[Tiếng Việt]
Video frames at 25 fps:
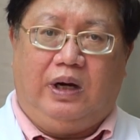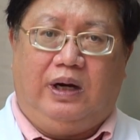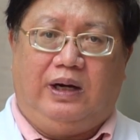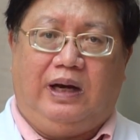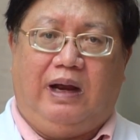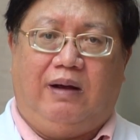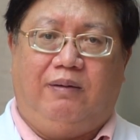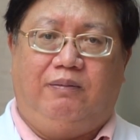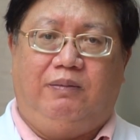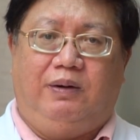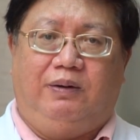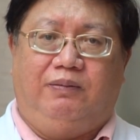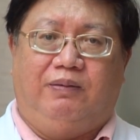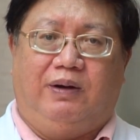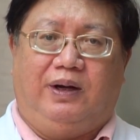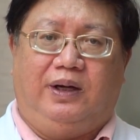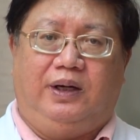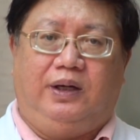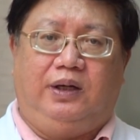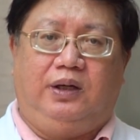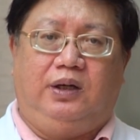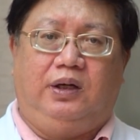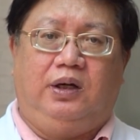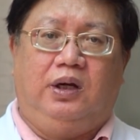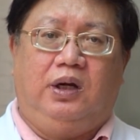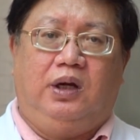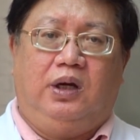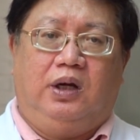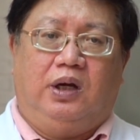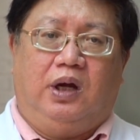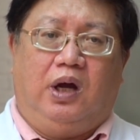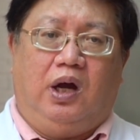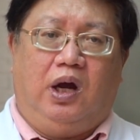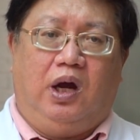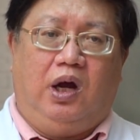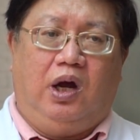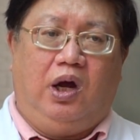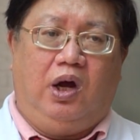Thật ra vì vậy
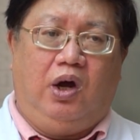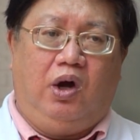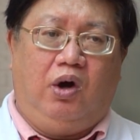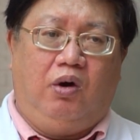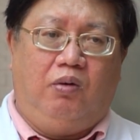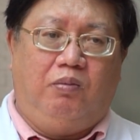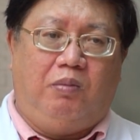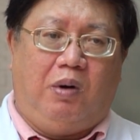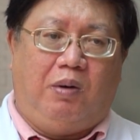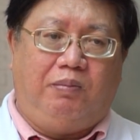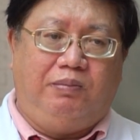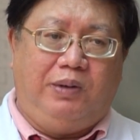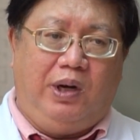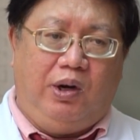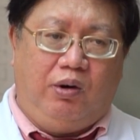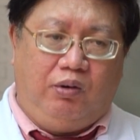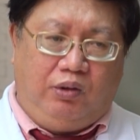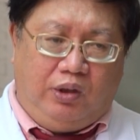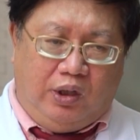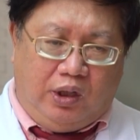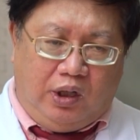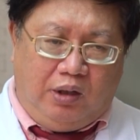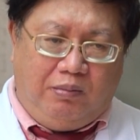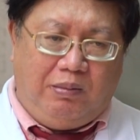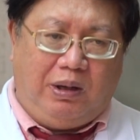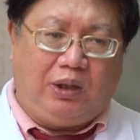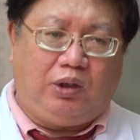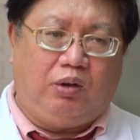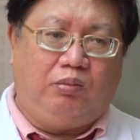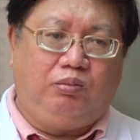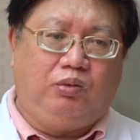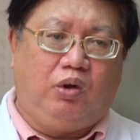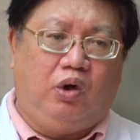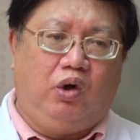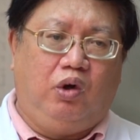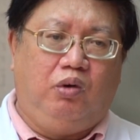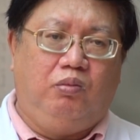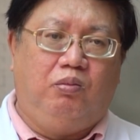một điều nữa mà
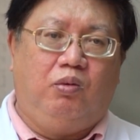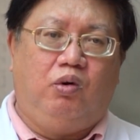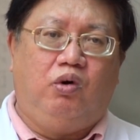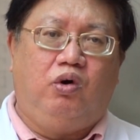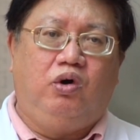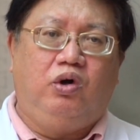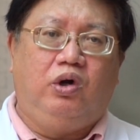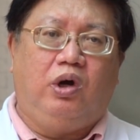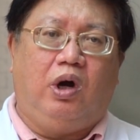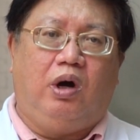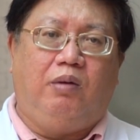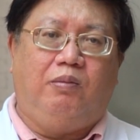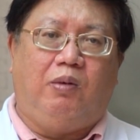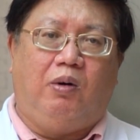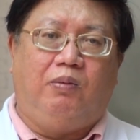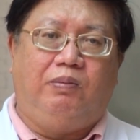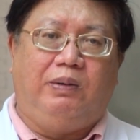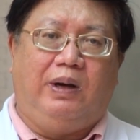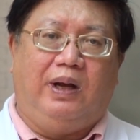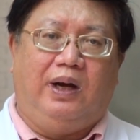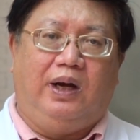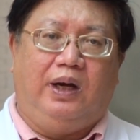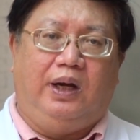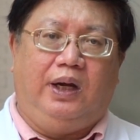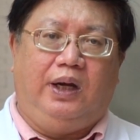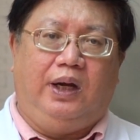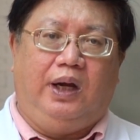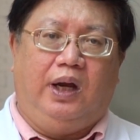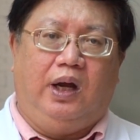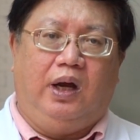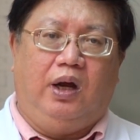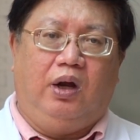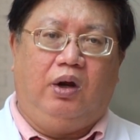chúng tôi muốn có một lời